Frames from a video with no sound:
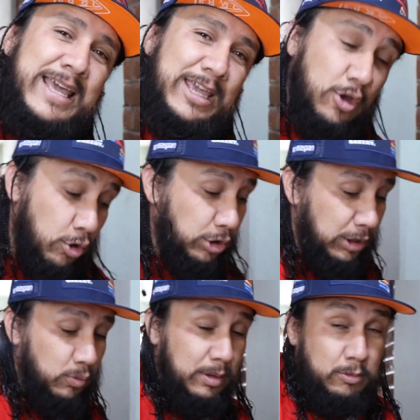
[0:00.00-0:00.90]
y yo
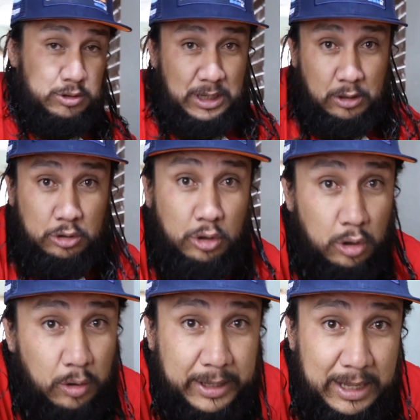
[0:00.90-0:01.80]
continúe mostrando
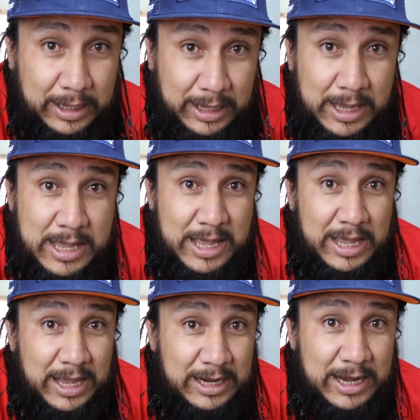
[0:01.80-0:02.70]
todo lo que hay aquí
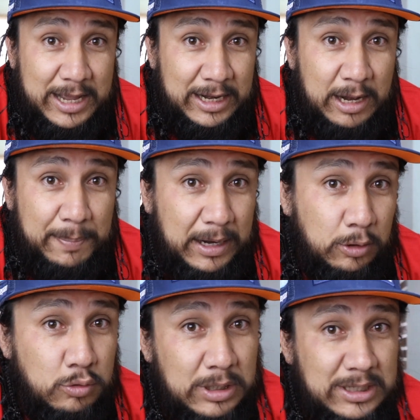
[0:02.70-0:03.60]
en el canal para
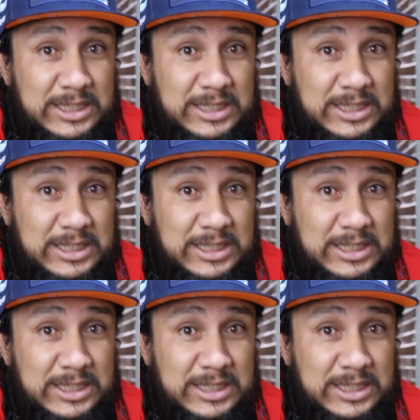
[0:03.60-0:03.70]
todos ustedes.